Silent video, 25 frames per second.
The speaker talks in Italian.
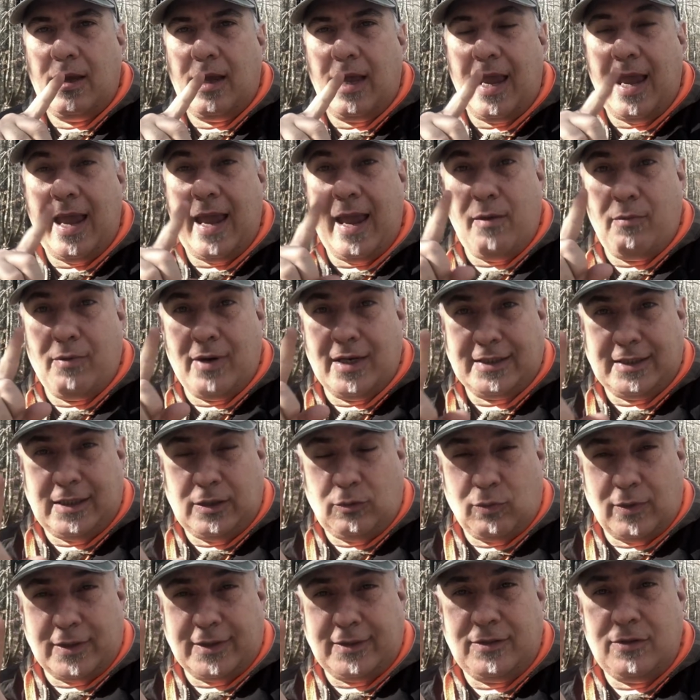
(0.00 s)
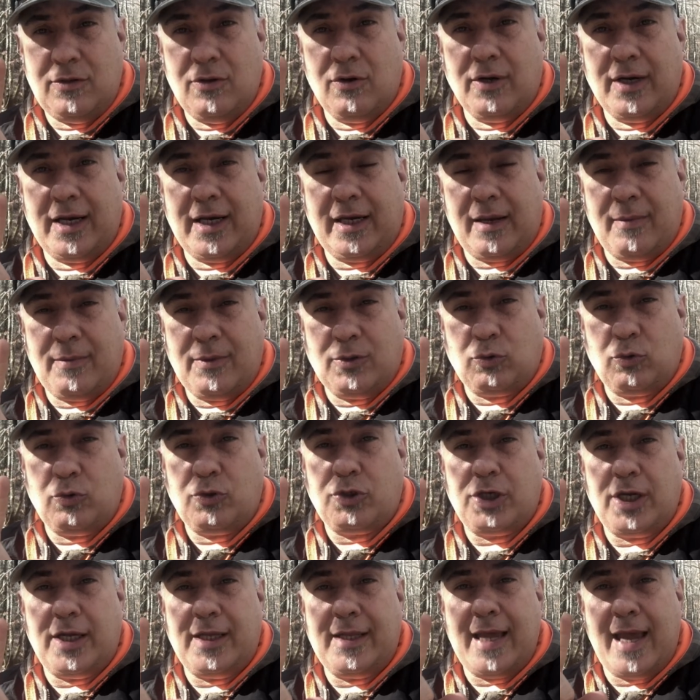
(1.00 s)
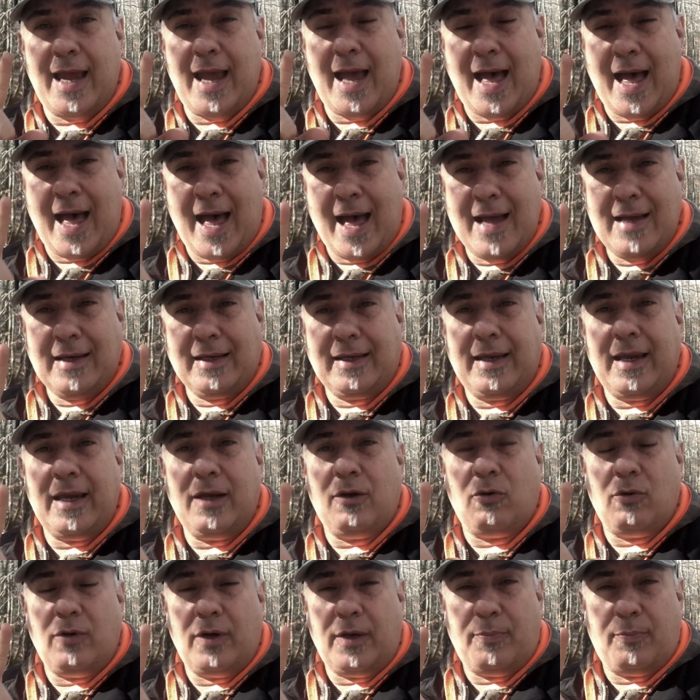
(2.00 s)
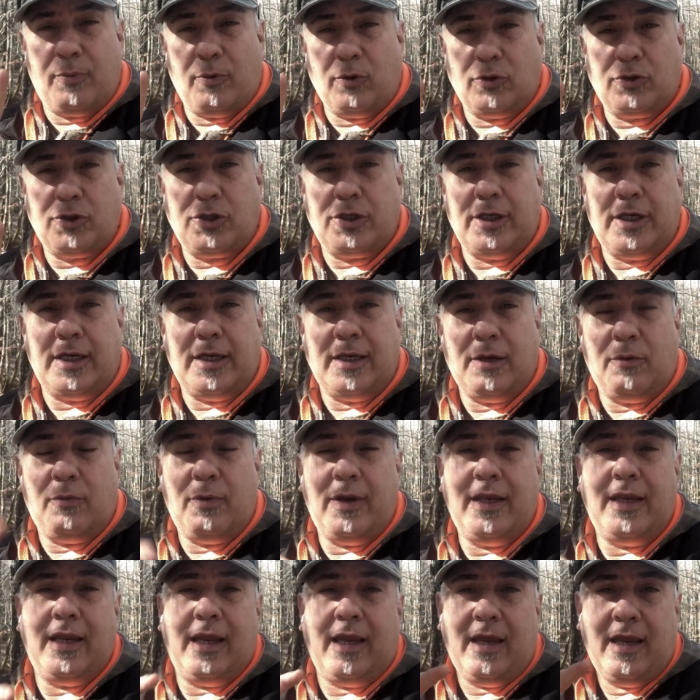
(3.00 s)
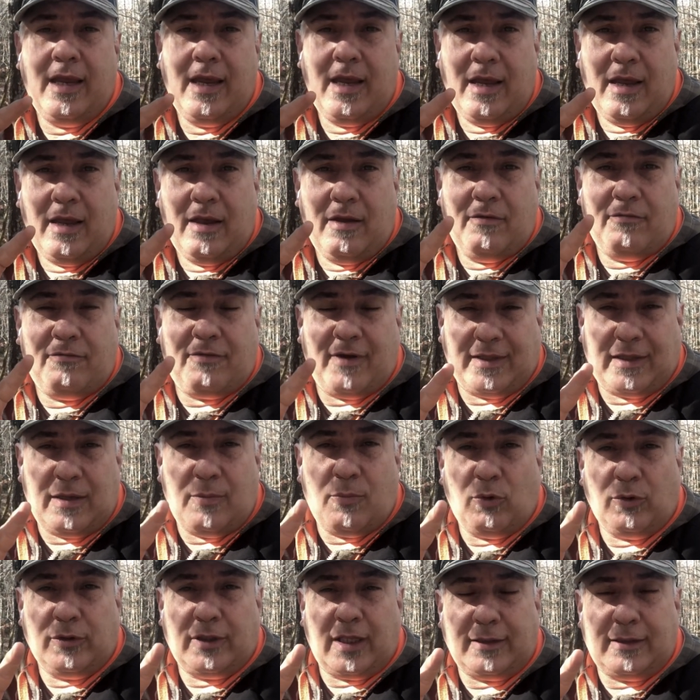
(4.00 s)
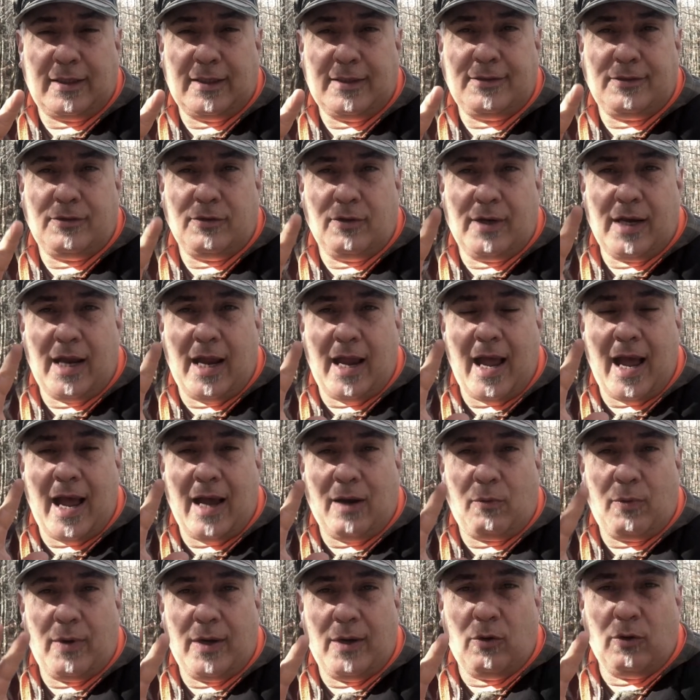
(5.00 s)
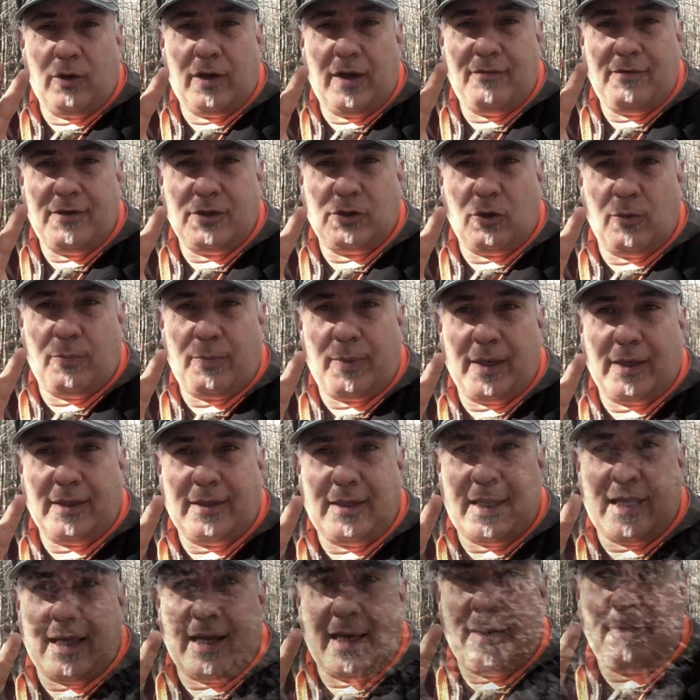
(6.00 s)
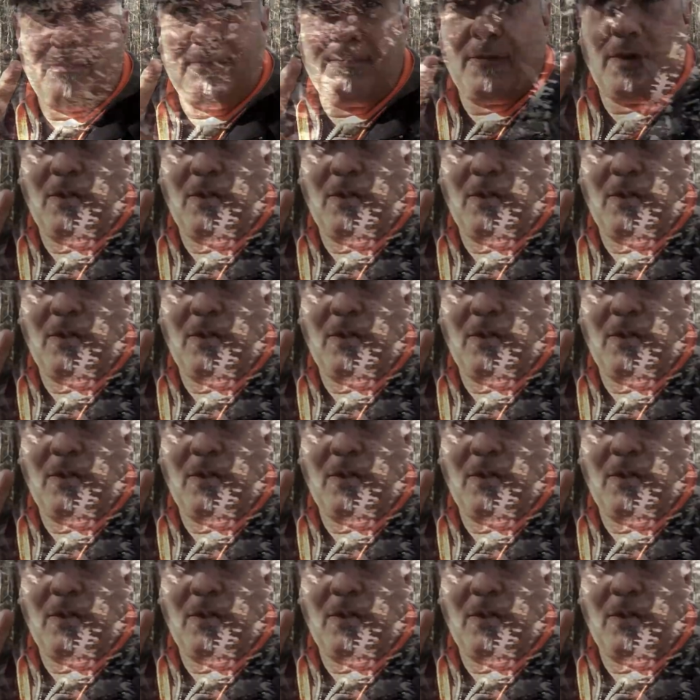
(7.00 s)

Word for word: È una situazione che mi succede anche con i porcini, quindi fate molta attenzione a quello che vi sto per dire. Come